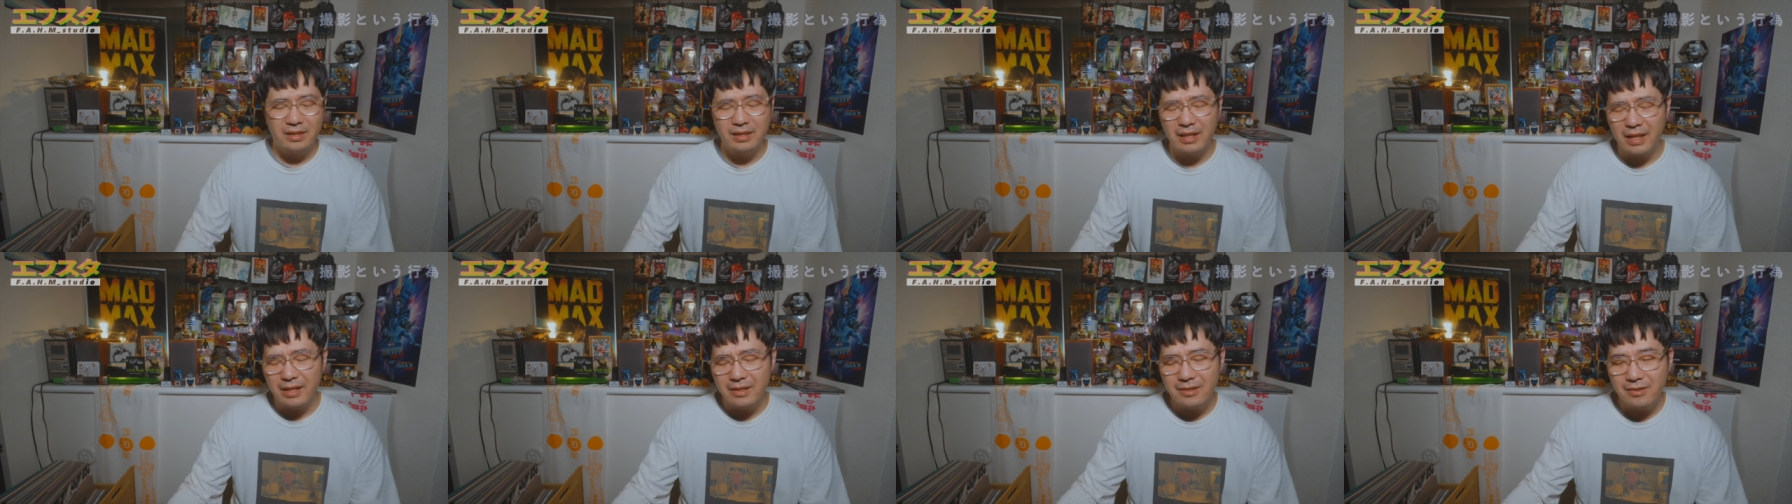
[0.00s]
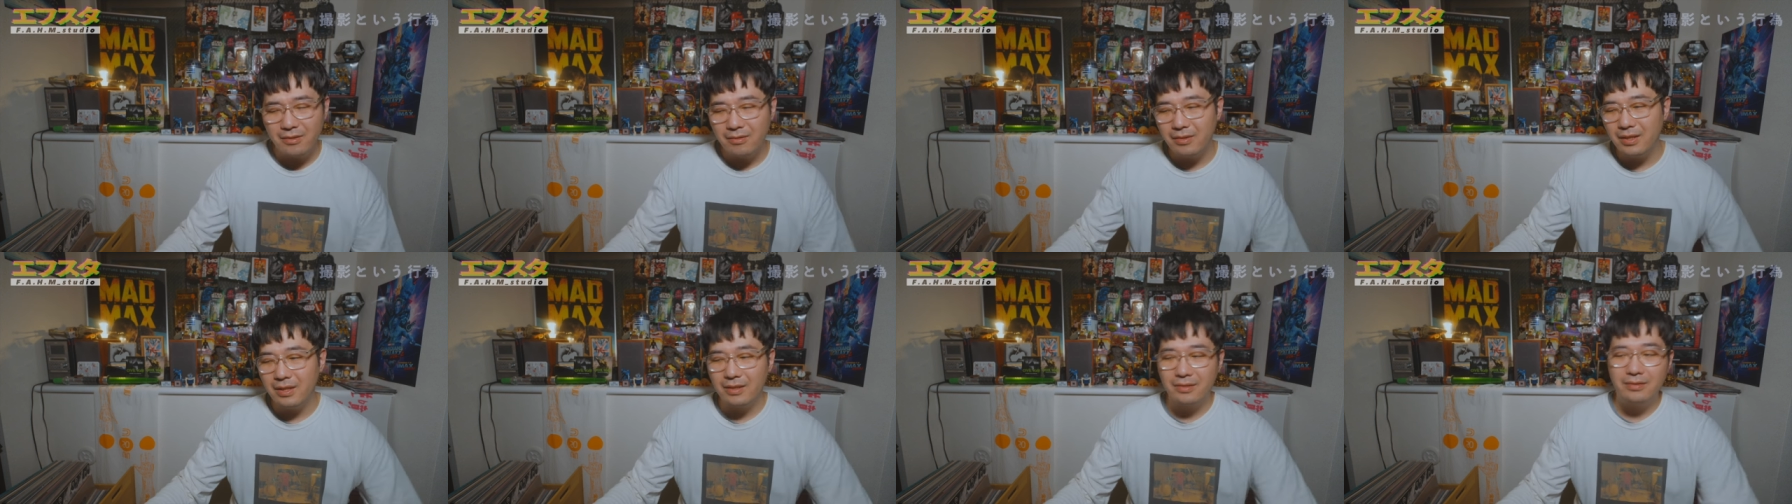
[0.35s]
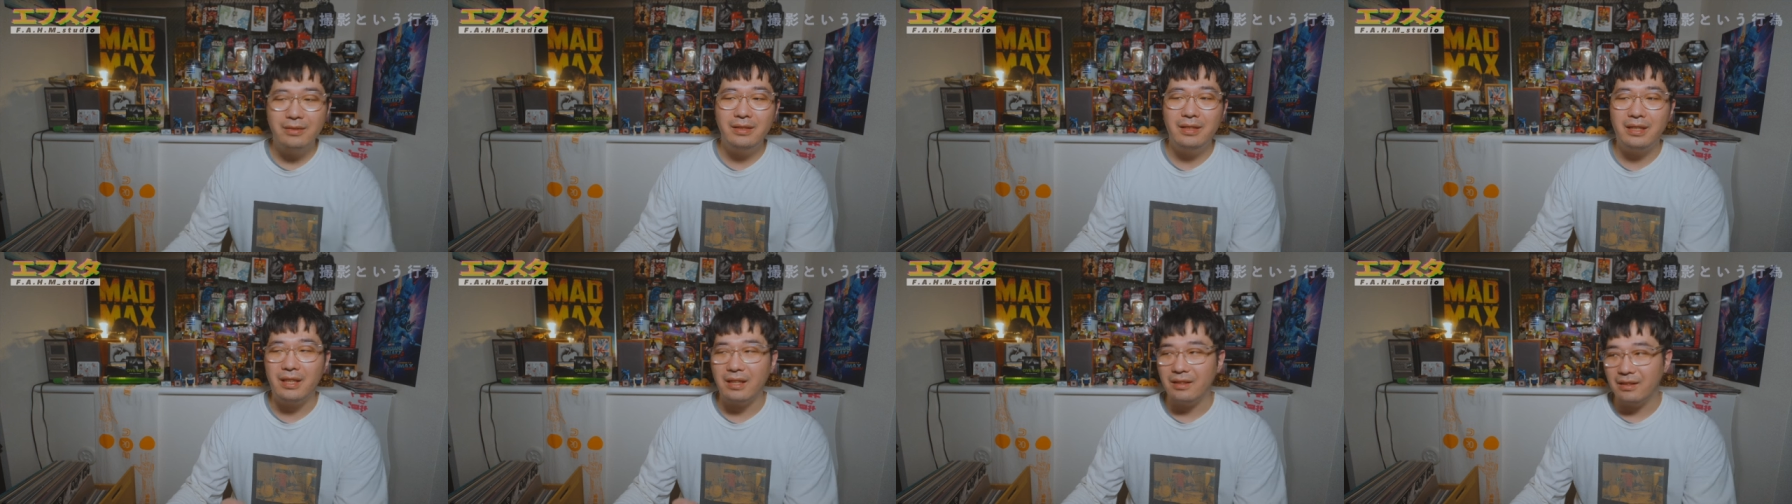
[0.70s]
戦場に
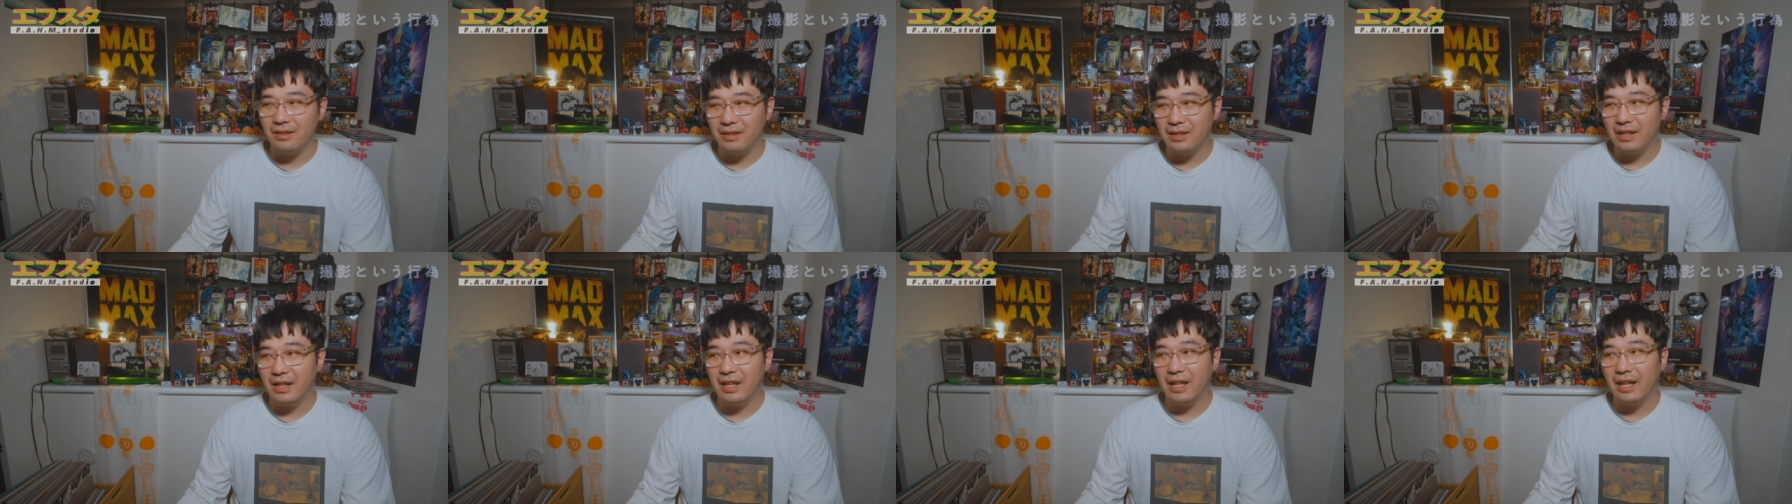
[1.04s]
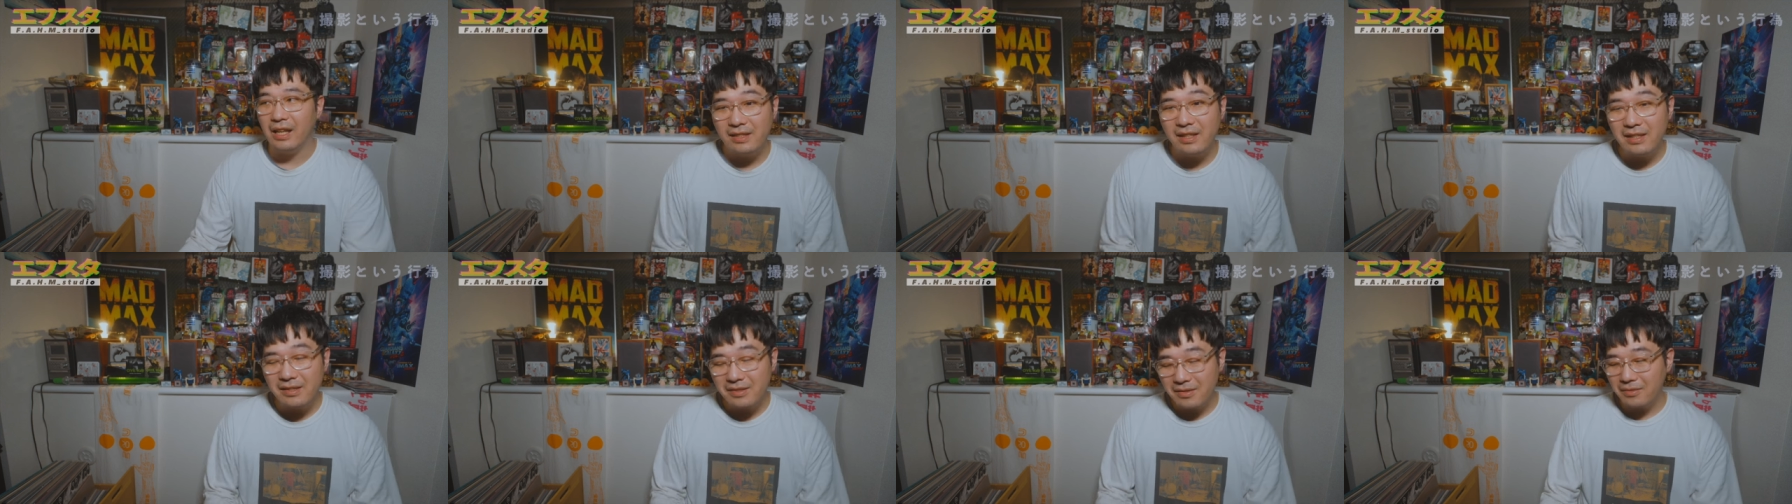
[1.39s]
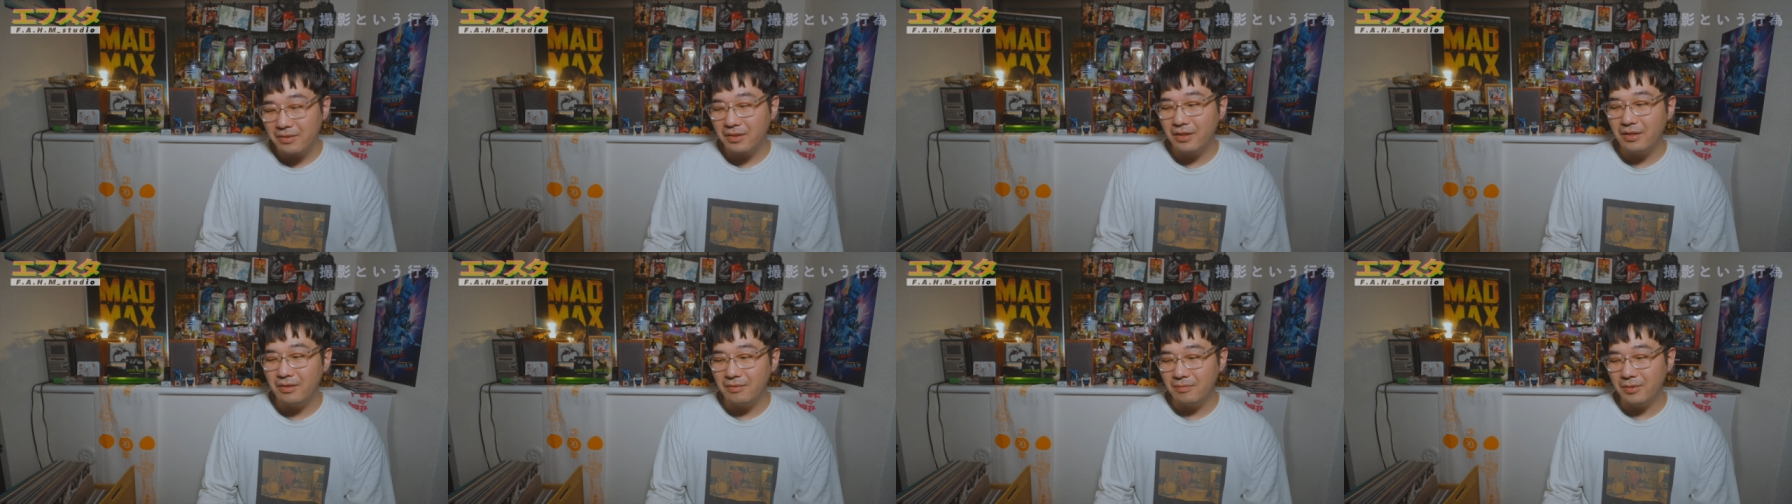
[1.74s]
ついてって戦
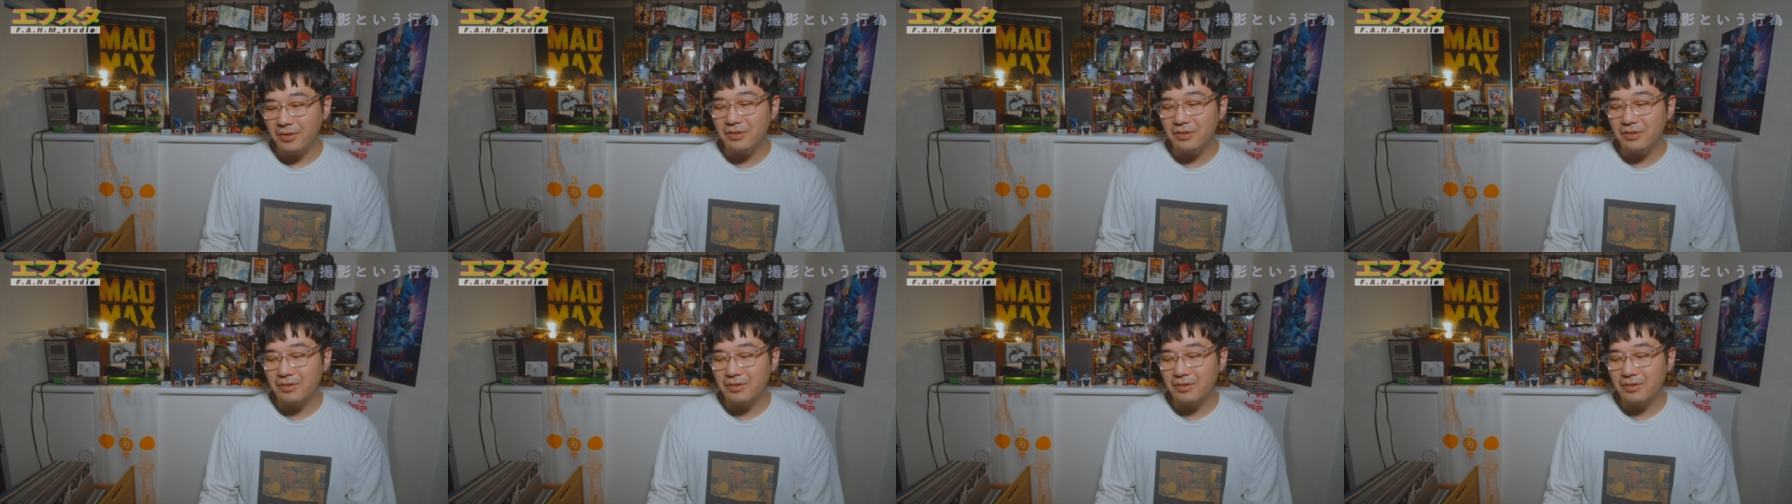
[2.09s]
争っていう